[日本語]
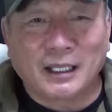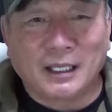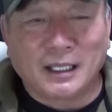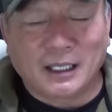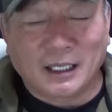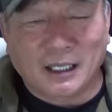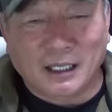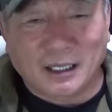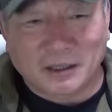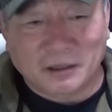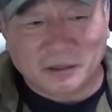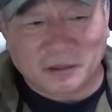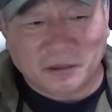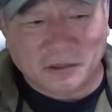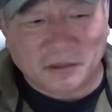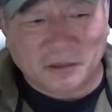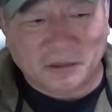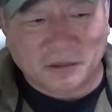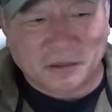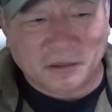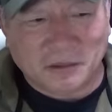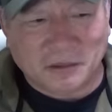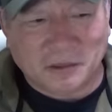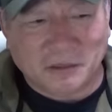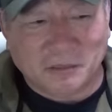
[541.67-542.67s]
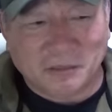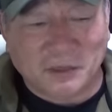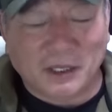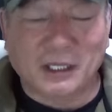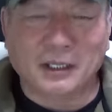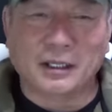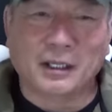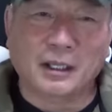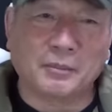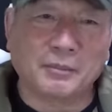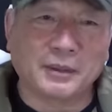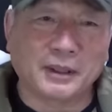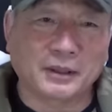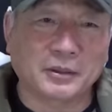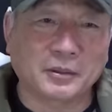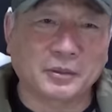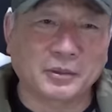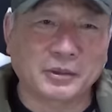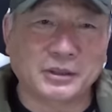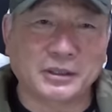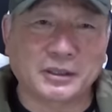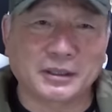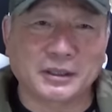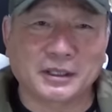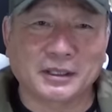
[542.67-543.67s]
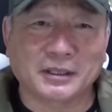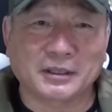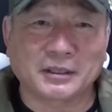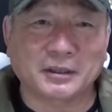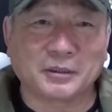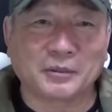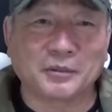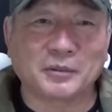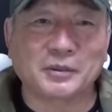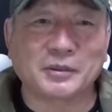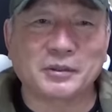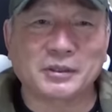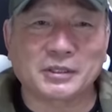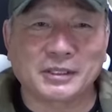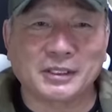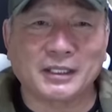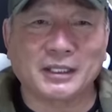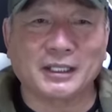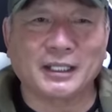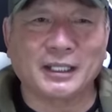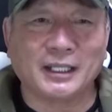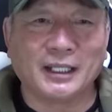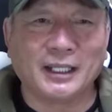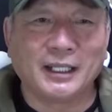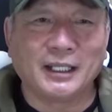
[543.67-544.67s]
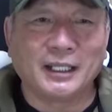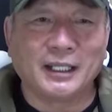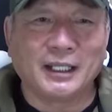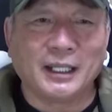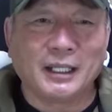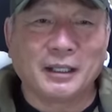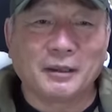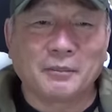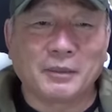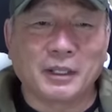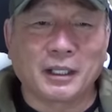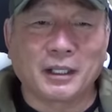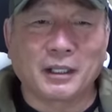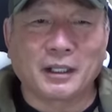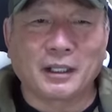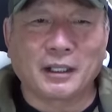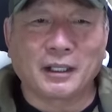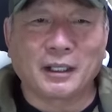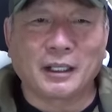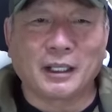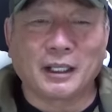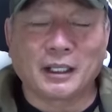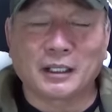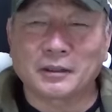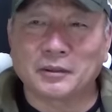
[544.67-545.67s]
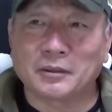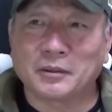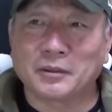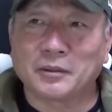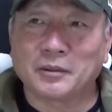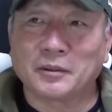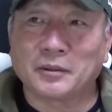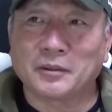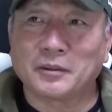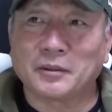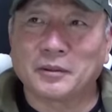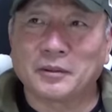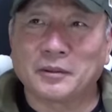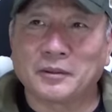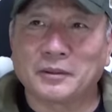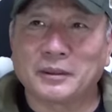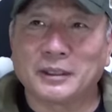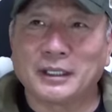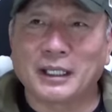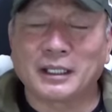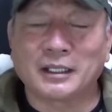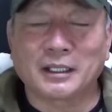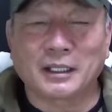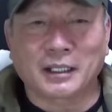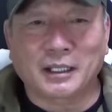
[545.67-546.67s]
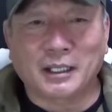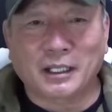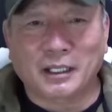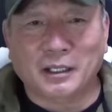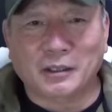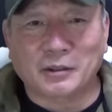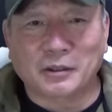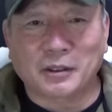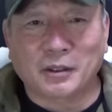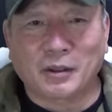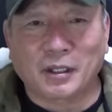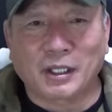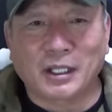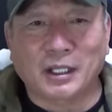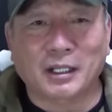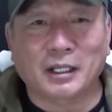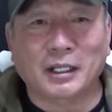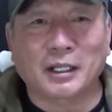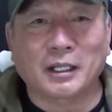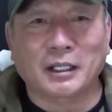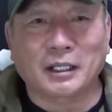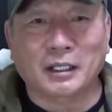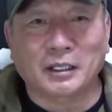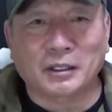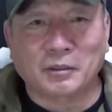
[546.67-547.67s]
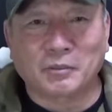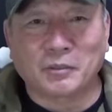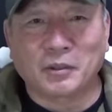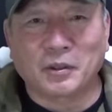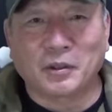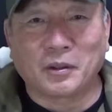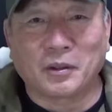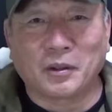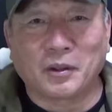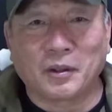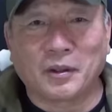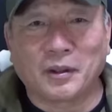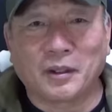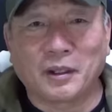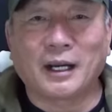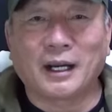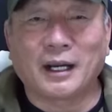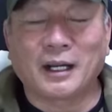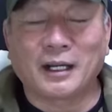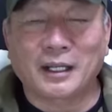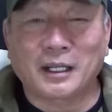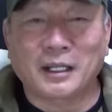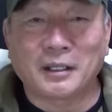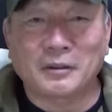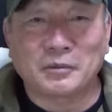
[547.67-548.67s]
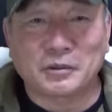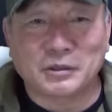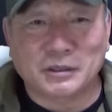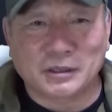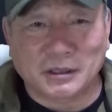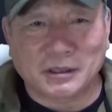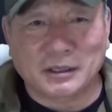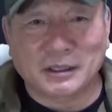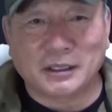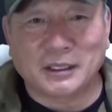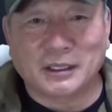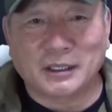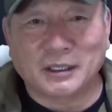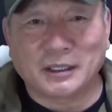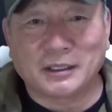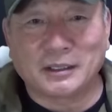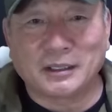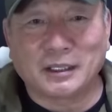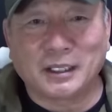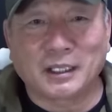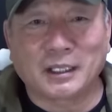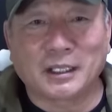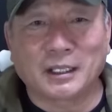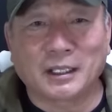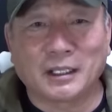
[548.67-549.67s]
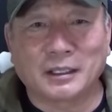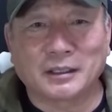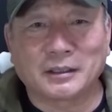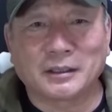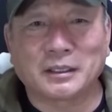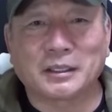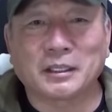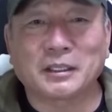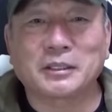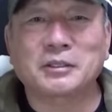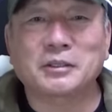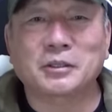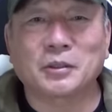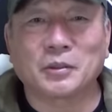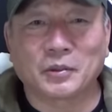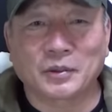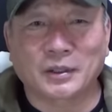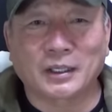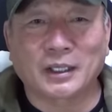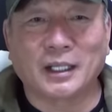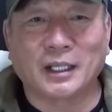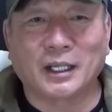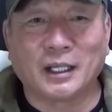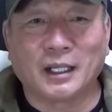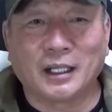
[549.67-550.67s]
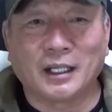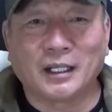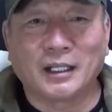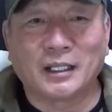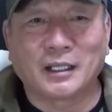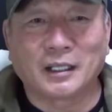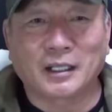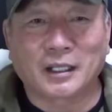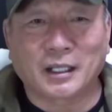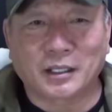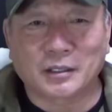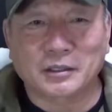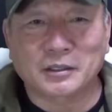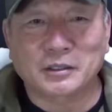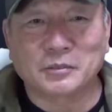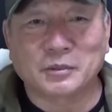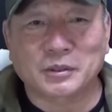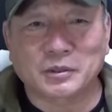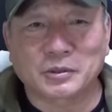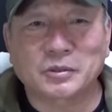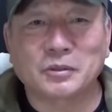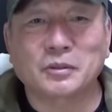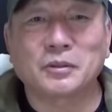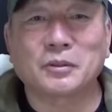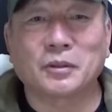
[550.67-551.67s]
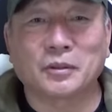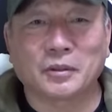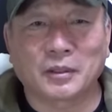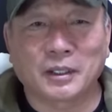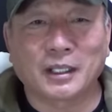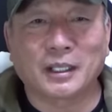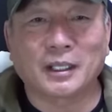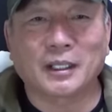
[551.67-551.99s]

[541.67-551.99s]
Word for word: あのまあ頑張ってほしいなって思うし、ね、まああの何年かかるかわからないけども、うん、早いうちになんか出てきそうな感じもするよね。